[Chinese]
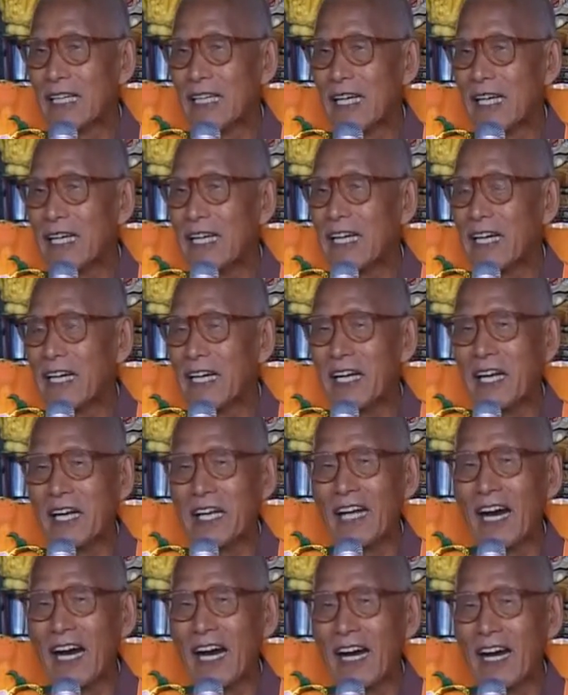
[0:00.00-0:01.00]
一粒一
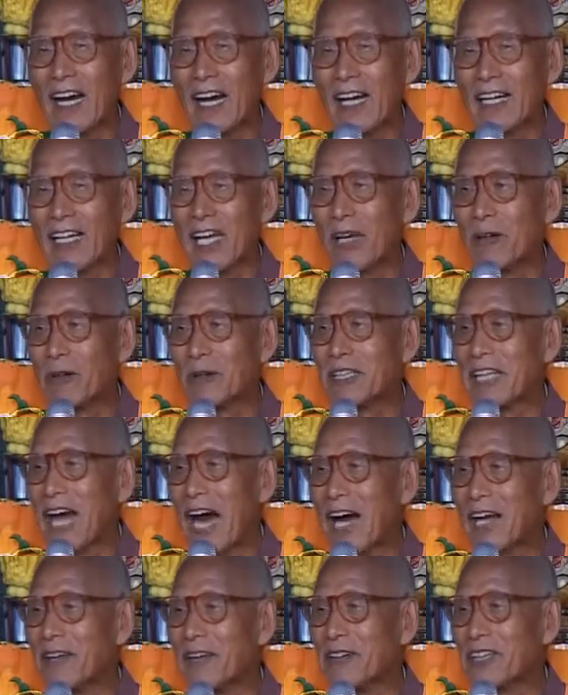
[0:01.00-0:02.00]
粒的，也有
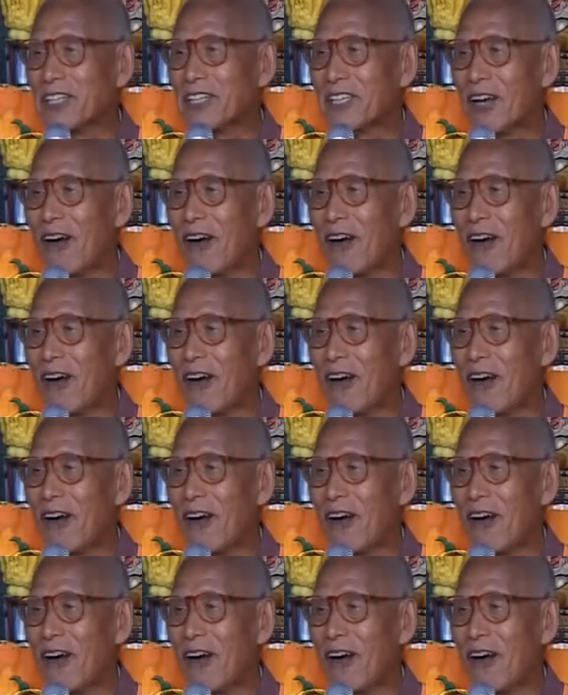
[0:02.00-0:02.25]
大有